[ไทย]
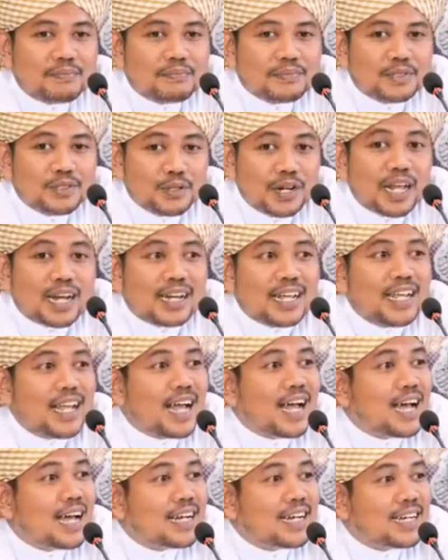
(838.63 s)
สุนัตให้
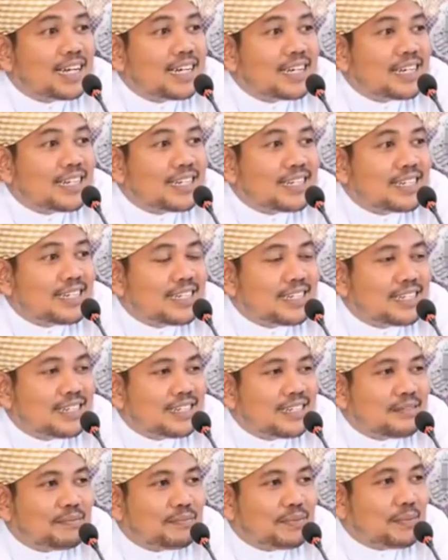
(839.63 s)
อ่าน
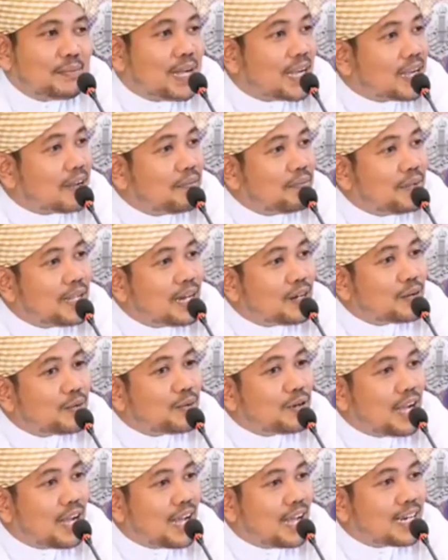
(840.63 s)
พระมหาคัมภีร์อัลกุ
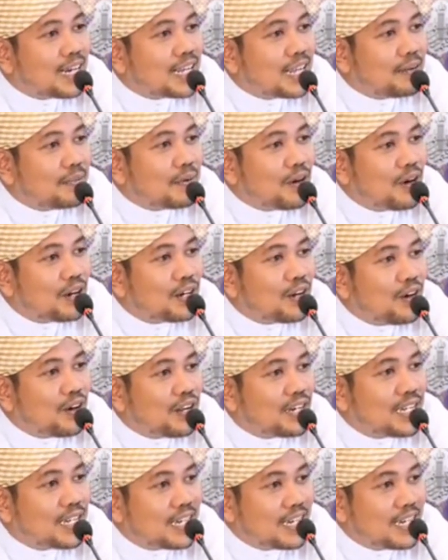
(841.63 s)
รอานนะครับก่อนนอนเนี่ย